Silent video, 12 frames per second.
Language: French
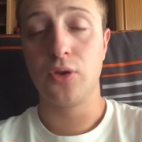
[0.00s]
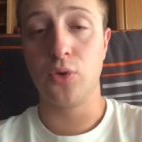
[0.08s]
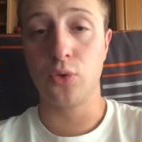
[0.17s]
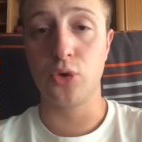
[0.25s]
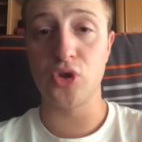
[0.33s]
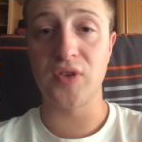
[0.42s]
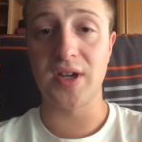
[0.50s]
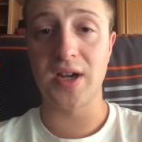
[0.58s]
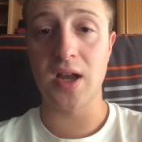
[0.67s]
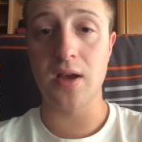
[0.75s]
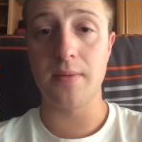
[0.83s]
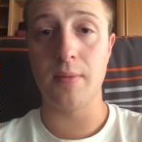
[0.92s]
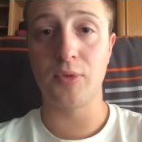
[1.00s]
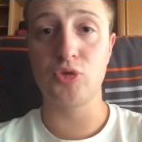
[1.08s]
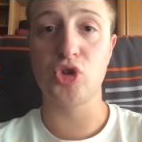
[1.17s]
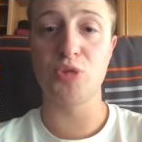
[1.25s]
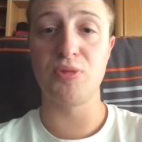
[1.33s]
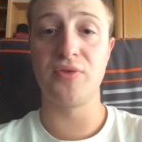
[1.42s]
Donc de ce fait-là, bah,
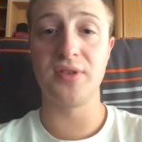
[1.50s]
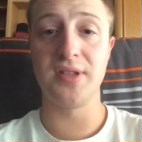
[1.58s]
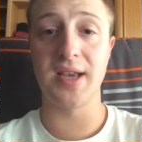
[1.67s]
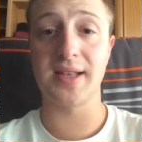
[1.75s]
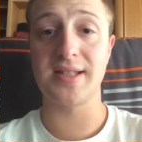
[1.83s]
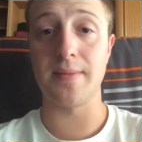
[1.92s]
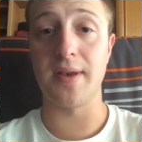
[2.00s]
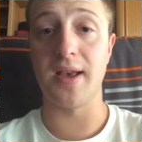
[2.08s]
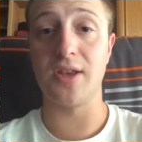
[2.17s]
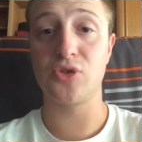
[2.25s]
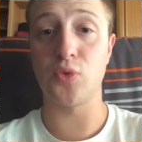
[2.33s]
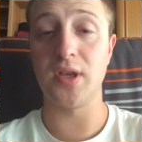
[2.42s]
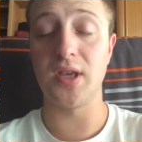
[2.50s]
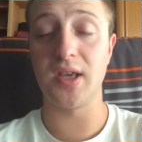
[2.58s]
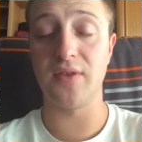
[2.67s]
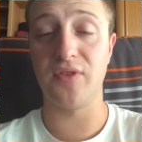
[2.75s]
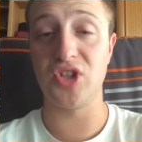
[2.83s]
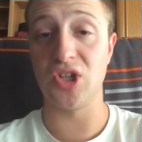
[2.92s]
tout ce que je peux vous dire, c'est bah,
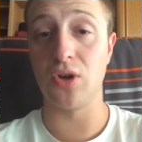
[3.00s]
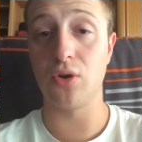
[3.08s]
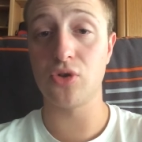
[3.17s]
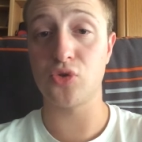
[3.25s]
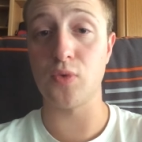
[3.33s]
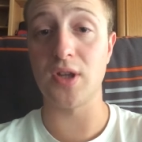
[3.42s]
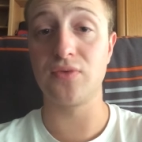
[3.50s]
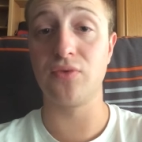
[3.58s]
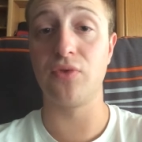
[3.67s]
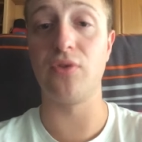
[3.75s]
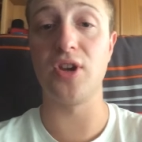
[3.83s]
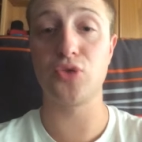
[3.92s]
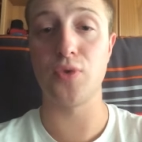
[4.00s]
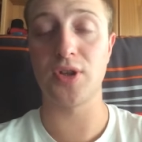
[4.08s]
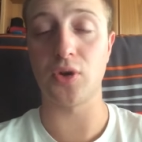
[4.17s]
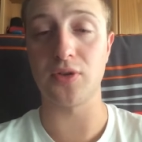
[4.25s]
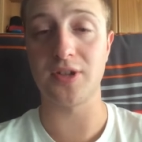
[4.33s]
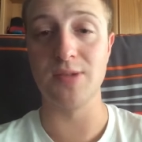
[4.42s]
soyez vigilants. Soit vous voulez
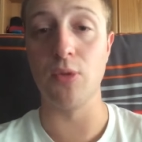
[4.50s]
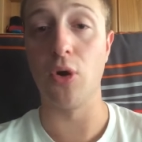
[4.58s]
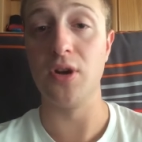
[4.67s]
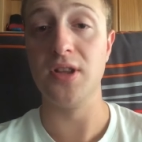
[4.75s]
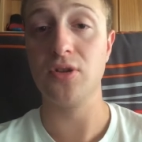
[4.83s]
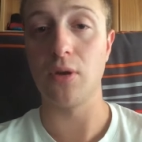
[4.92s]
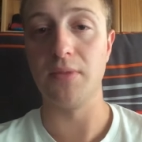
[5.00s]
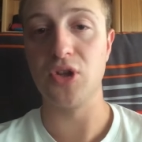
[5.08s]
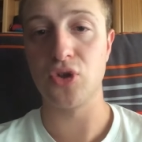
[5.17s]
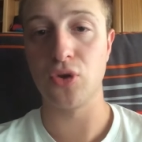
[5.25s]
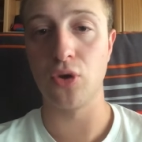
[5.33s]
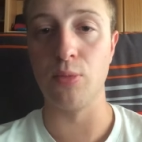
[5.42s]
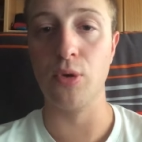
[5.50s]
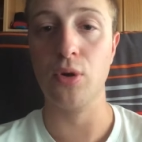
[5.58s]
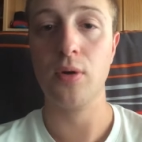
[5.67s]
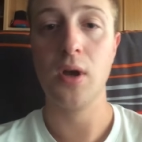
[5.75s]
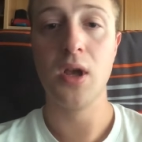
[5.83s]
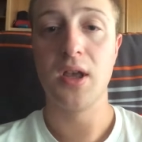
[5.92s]
jouer tranquillement en ligne comme des gens
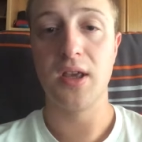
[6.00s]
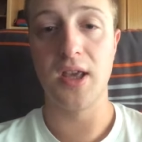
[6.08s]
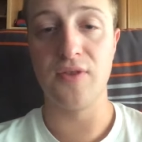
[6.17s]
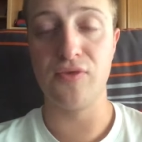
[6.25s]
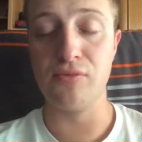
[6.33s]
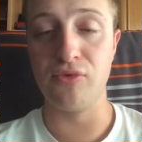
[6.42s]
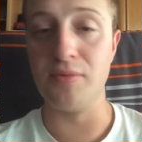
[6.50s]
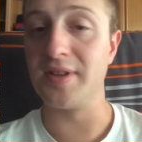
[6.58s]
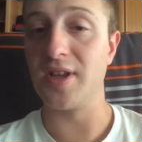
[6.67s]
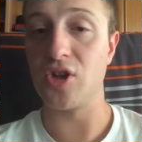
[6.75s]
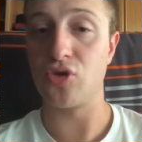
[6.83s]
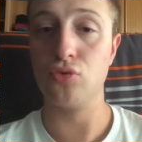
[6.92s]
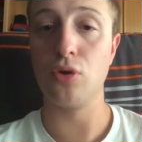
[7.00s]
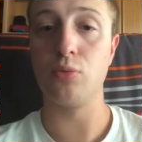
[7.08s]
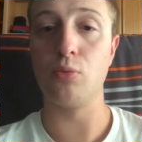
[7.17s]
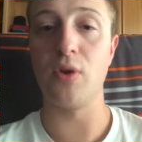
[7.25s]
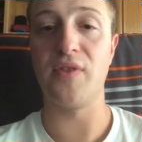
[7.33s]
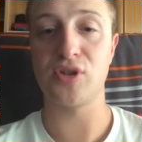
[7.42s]
normaux et vous vous mettez à
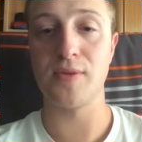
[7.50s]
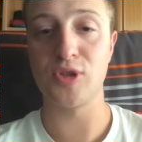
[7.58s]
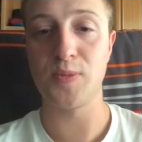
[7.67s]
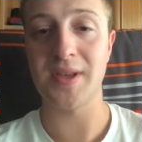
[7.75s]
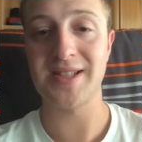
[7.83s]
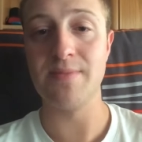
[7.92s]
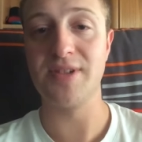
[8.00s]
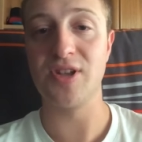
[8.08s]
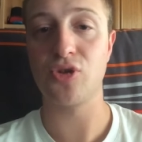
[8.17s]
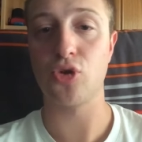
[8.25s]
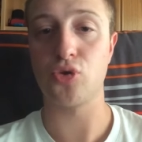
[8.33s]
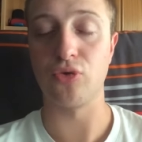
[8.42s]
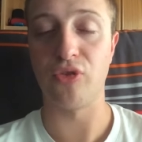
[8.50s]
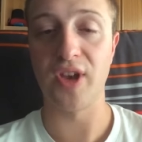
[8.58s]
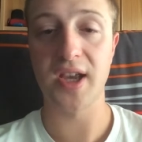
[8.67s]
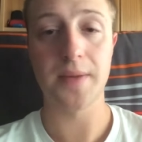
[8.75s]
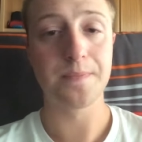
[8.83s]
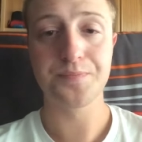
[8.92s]
jour. Moi, façon ma Super Slim, c'est ce que je compte
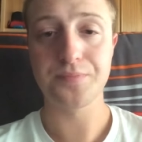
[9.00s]
faire.